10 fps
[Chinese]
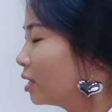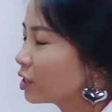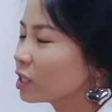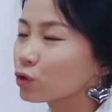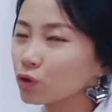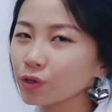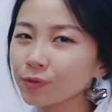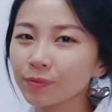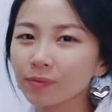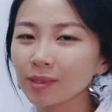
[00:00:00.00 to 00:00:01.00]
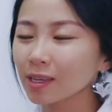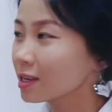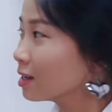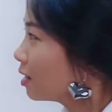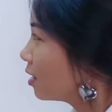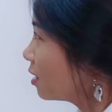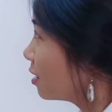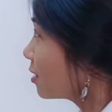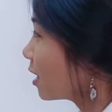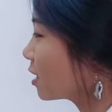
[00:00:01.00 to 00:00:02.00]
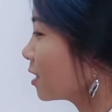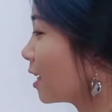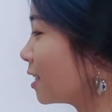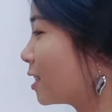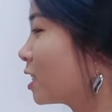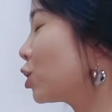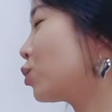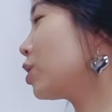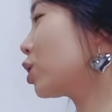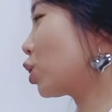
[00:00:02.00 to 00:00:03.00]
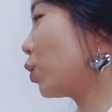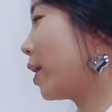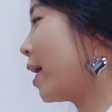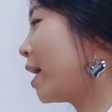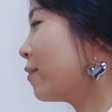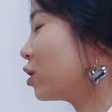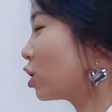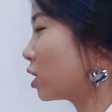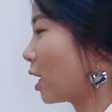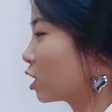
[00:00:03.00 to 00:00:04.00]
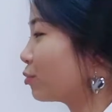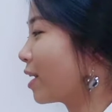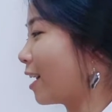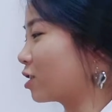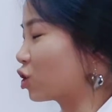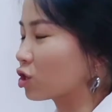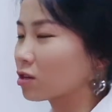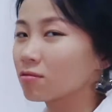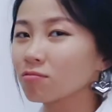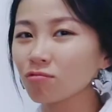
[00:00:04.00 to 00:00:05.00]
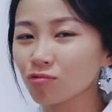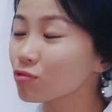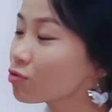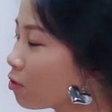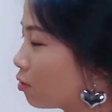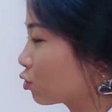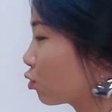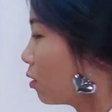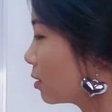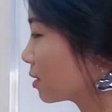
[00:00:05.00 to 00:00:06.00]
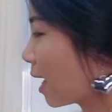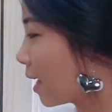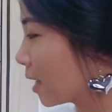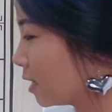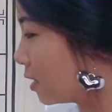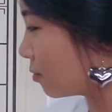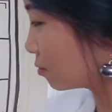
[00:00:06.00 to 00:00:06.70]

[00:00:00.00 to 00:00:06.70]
弃车。但是在你弃车的时候，黑方这里他是不敢吃。如果说他给你。